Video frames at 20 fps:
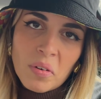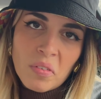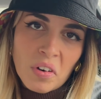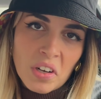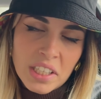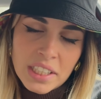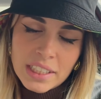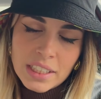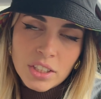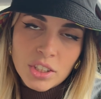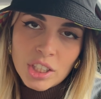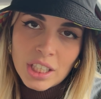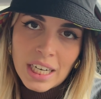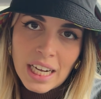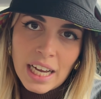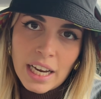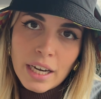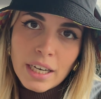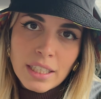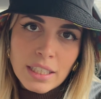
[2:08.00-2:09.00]
voglia di
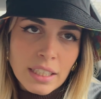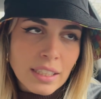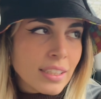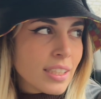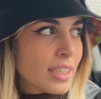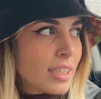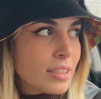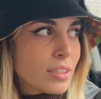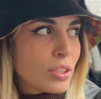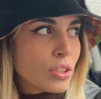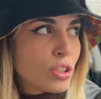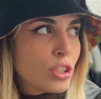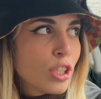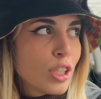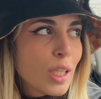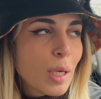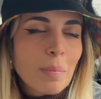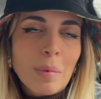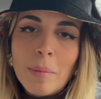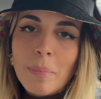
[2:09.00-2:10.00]
cercare niente. Adesso
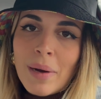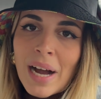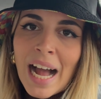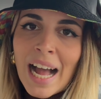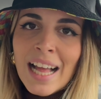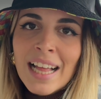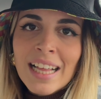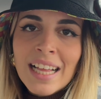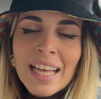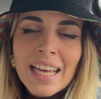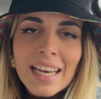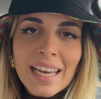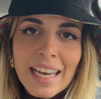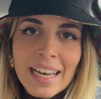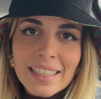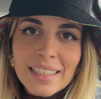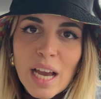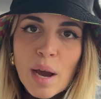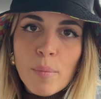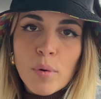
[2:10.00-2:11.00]
sono da papà
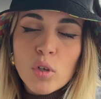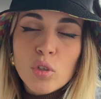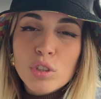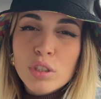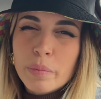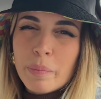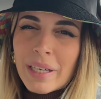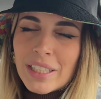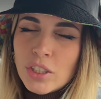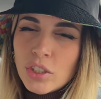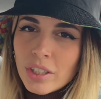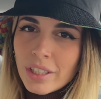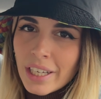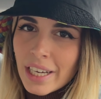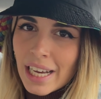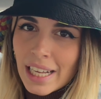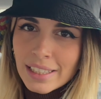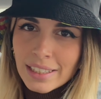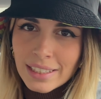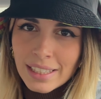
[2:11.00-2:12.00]
che andiamo a uno spaccio di
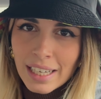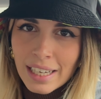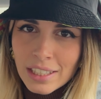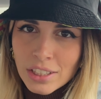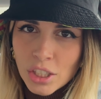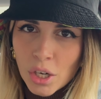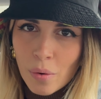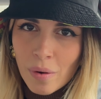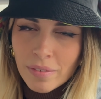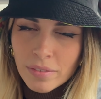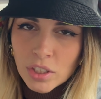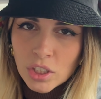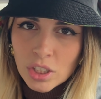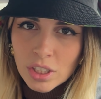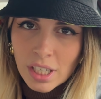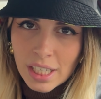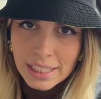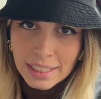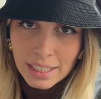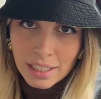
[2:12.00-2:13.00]
calze che c'è qua
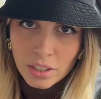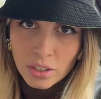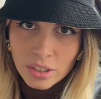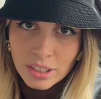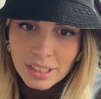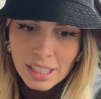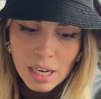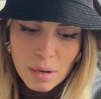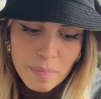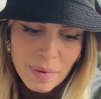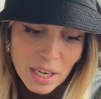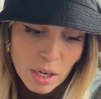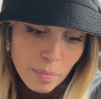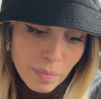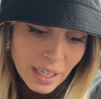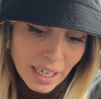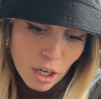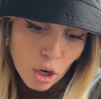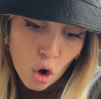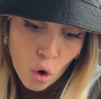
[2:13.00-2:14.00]
vicino a casa nostra, almeno
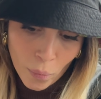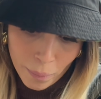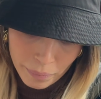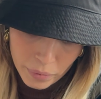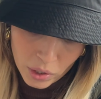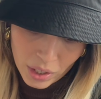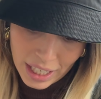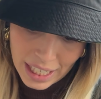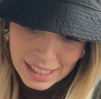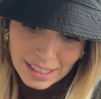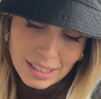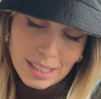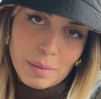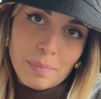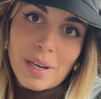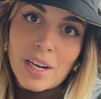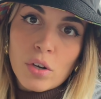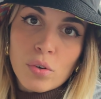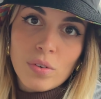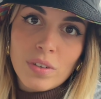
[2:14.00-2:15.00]
mi ricompro le calze
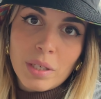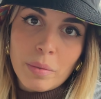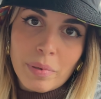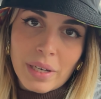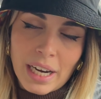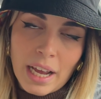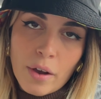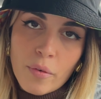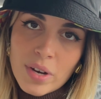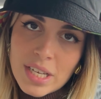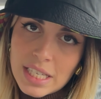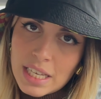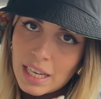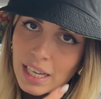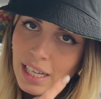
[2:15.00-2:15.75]
marroni, perché queste di